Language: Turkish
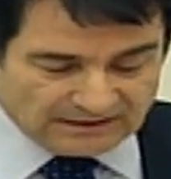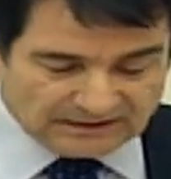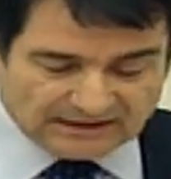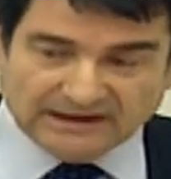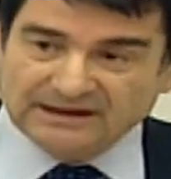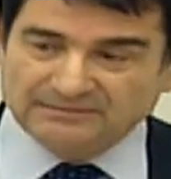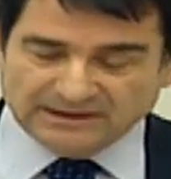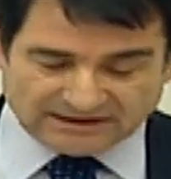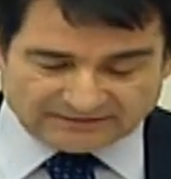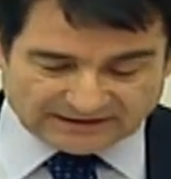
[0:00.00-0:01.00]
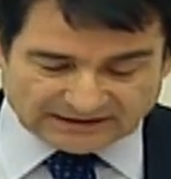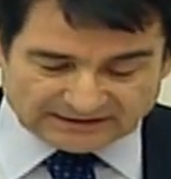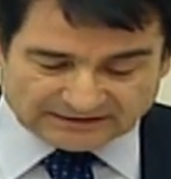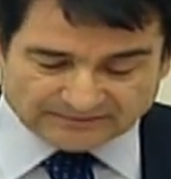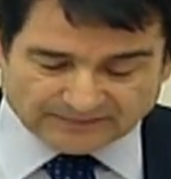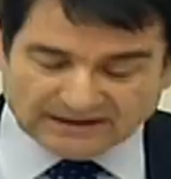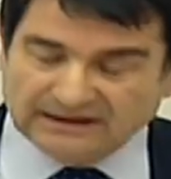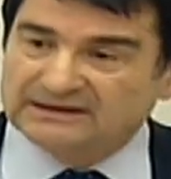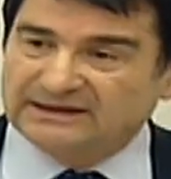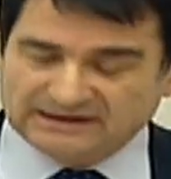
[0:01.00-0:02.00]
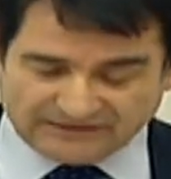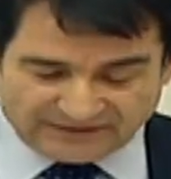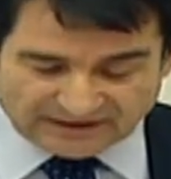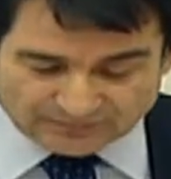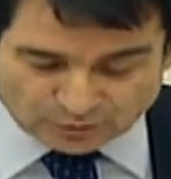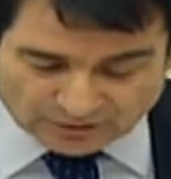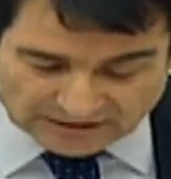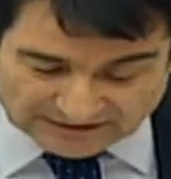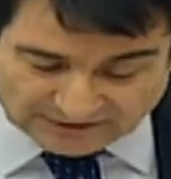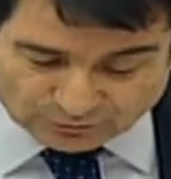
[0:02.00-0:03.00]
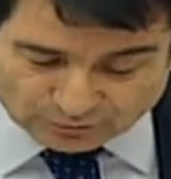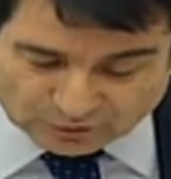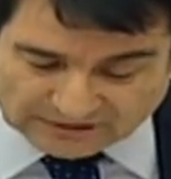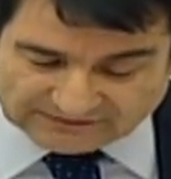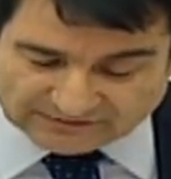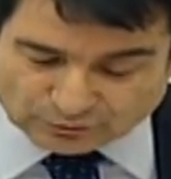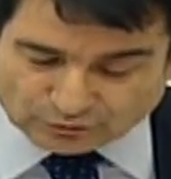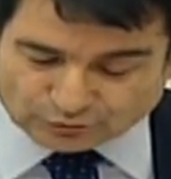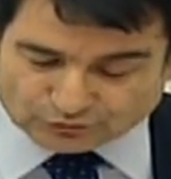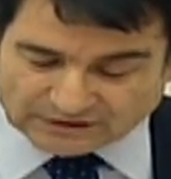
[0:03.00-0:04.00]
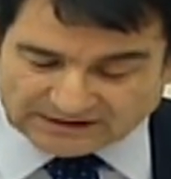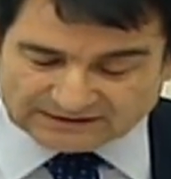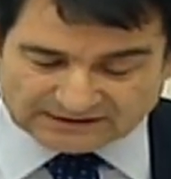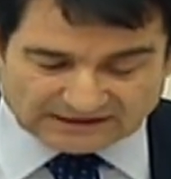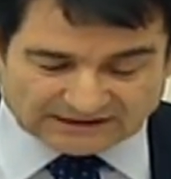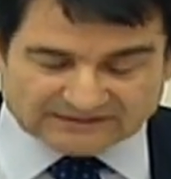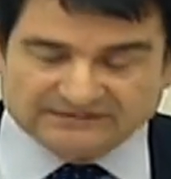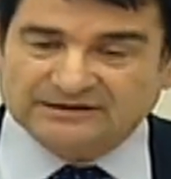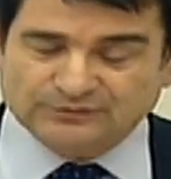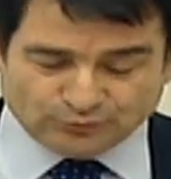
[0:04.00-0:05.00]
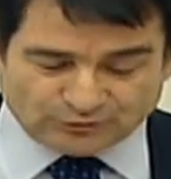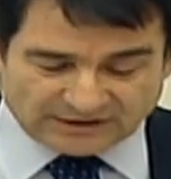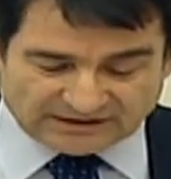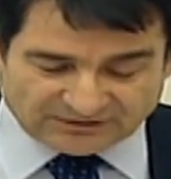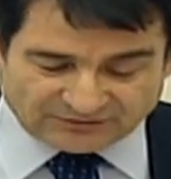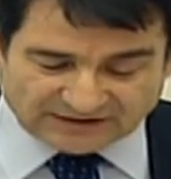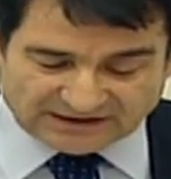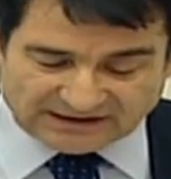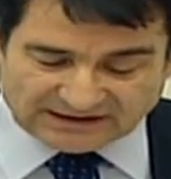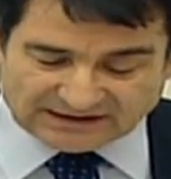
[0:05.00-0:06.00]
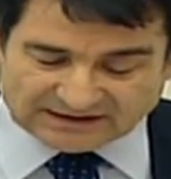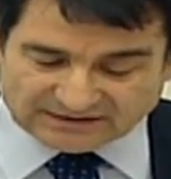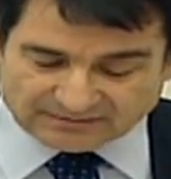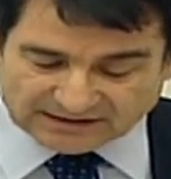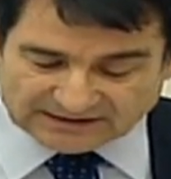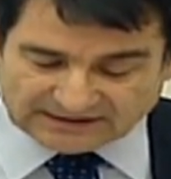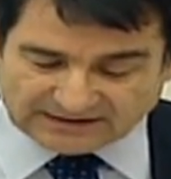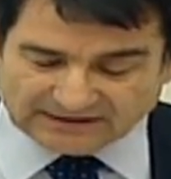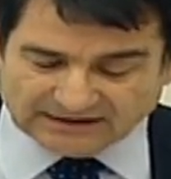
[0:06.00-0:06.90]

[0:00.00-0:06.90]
Değerli milletvekilleri, teklifin ana omurgasını oluşturan asgari ücret teşviki ile ilgili madde